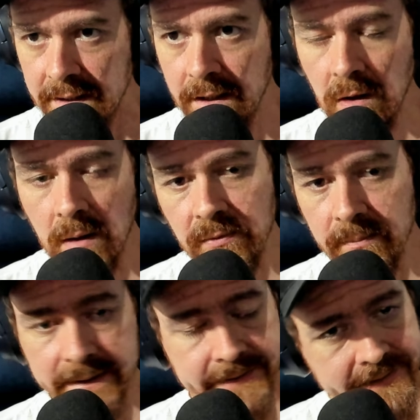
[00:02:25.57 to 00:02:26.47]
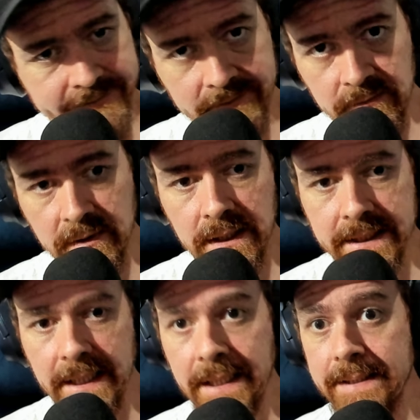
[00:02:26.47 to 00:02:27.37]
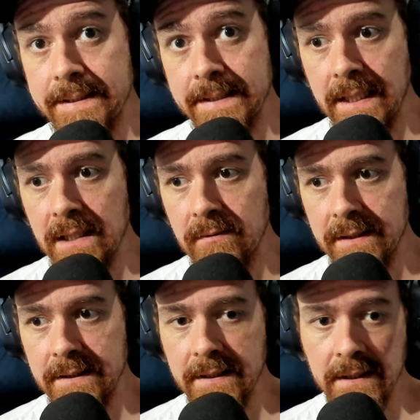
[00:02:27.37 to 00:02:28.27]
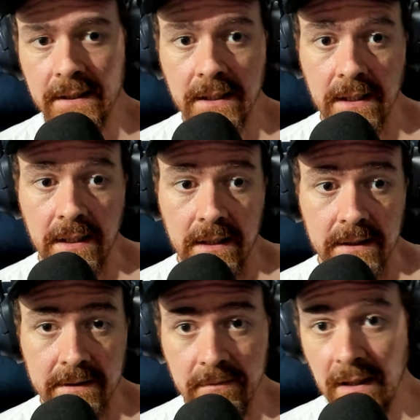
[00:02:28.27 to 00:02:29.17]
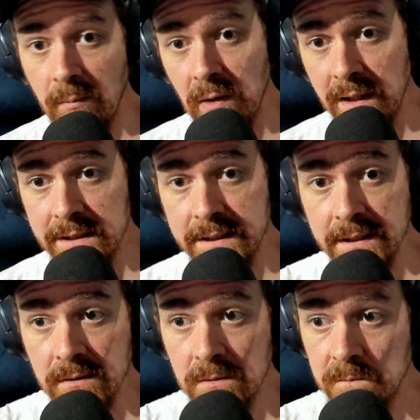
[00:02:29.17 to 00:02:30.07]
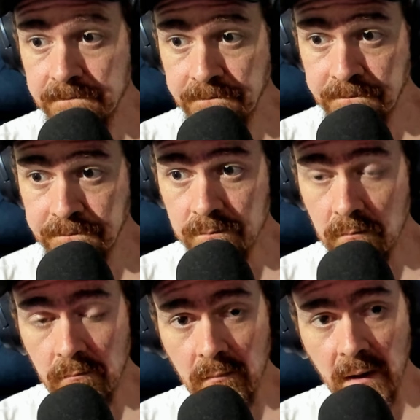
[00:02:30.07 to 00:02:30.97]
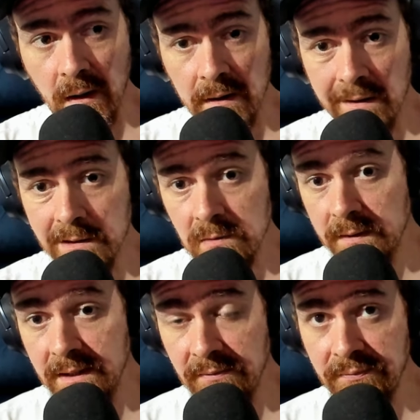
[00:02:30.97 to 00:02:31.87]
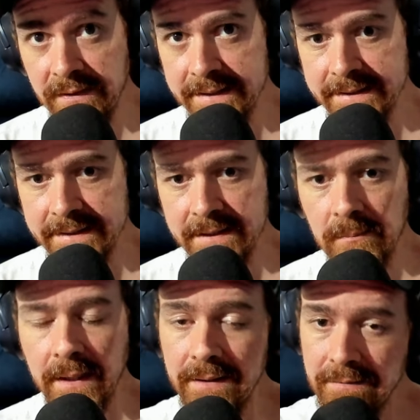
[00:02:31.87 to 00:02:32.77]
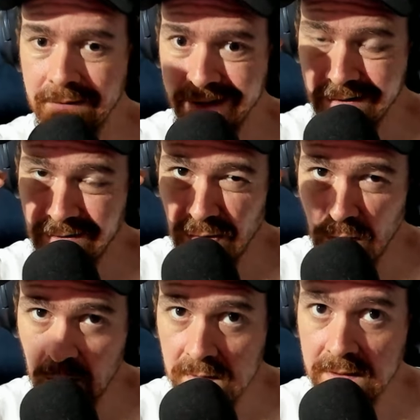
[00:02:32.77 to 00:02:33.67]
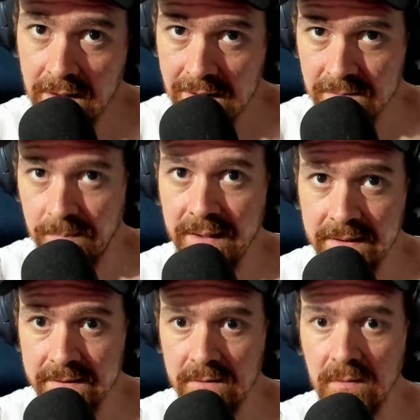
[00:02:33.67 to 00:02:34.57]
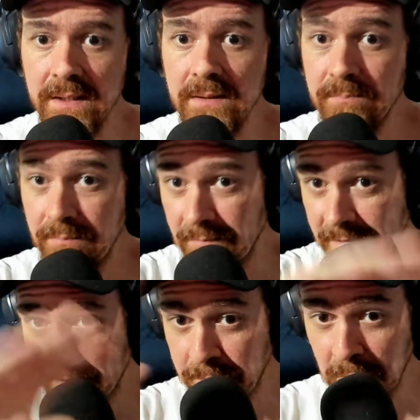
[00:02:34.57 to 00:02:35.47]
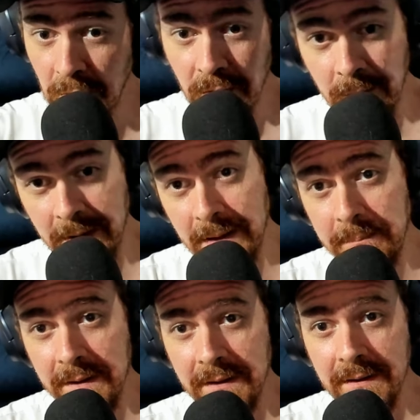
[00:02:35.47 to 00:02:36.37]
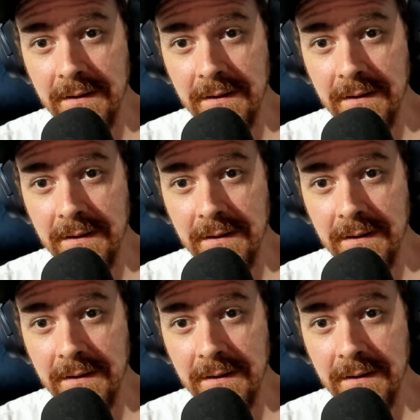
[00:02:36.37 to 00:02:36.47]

que é óbvio, mas vou deixar registrado aí, né? Dá uma olhadinha no na sua defesa também. Usa as bênçãos aí, explora o mapa